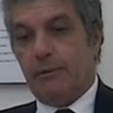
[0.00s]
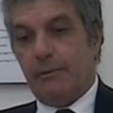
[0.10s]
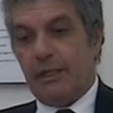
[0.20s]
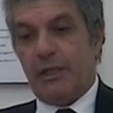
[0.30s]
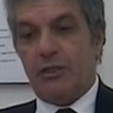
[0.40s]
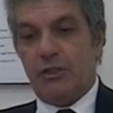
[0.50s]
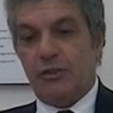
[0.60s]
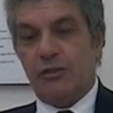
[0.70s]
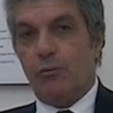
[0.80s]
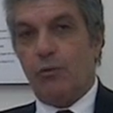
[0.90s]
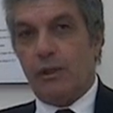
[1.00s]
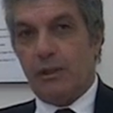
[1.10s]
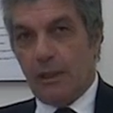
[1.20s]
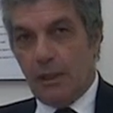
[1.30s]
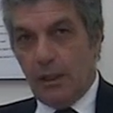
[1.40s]
di, parcheggi
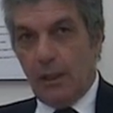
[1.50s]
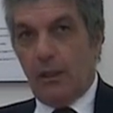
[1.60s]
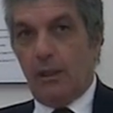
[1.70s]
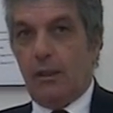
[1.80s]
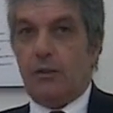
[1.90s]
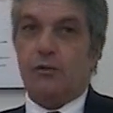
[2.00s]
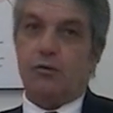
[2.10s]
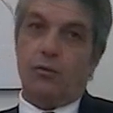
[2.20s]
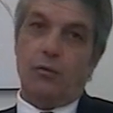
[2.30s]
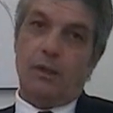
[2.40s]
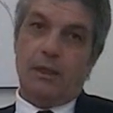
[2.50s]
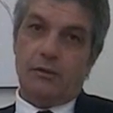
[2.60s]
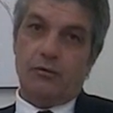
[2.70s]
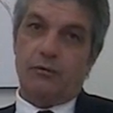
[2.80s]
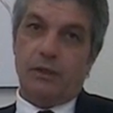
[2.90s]
distribuiti eh, sul,
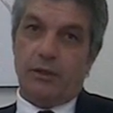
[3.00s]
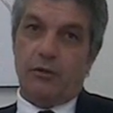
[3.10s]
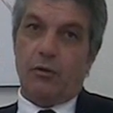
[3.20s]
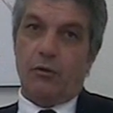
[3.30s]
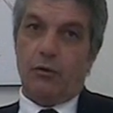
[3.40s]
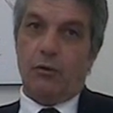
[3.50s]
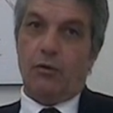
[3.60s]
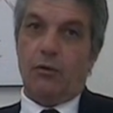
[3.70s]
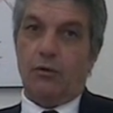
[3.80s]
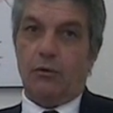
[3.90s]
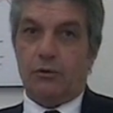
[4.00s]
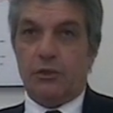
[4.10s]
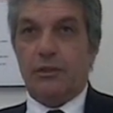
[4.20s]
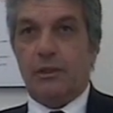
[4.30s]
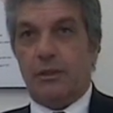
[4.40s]
sul, territorio oh,
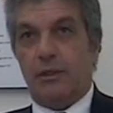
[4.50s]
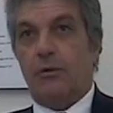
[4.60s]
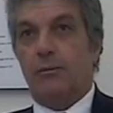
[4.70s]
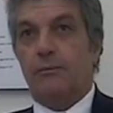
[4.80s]
cittadino.